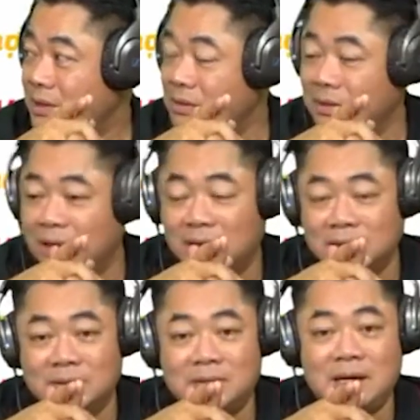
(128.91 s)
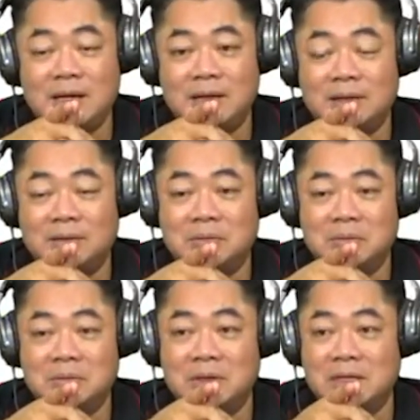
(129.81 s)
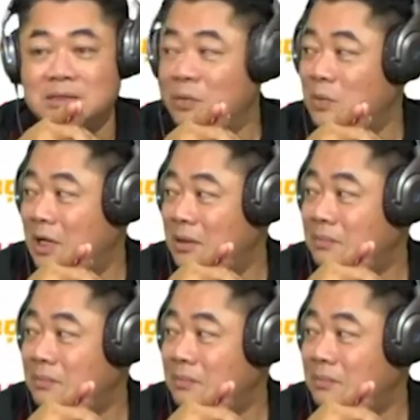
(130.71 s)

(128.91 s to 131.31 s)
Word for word: Thường là đó nhà người ta rộng lắm.